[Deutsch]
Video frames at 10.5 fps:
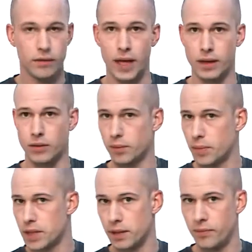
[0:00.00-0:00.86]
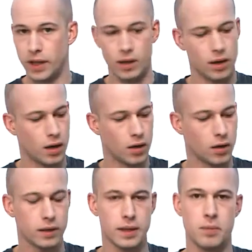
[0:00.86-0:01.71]
Vielleicht hört man es im Video
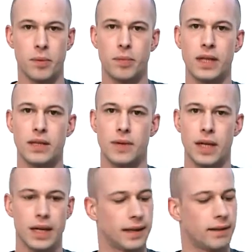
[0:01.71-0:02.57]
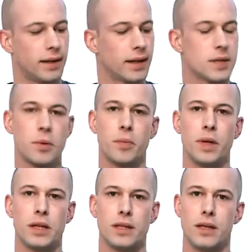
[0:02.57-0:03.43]
auch, das Papier ist wirklich ein dickes
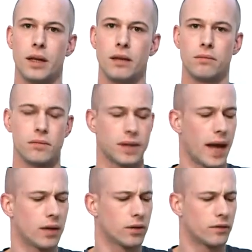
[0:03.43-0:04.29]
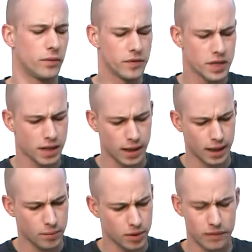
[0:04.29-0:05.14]
Papier, das ist ja ein 350
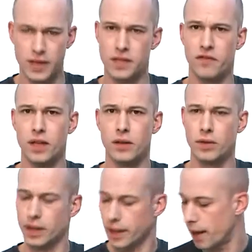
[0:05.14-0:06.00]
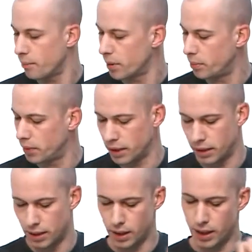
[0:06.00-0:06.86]
Gramm oder fast 400 Gramm
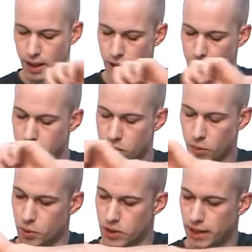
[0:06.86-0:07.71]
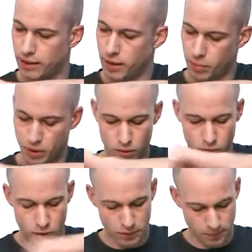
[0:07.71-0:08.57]
Papier, ist doppelseitig
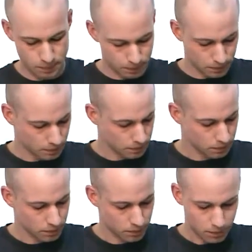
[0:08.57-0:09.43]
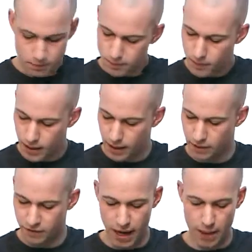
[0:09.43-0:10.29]
bedruckt,
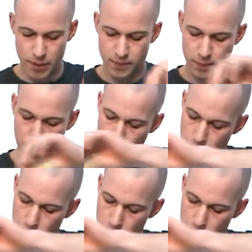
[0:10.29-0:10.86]
in Farbe.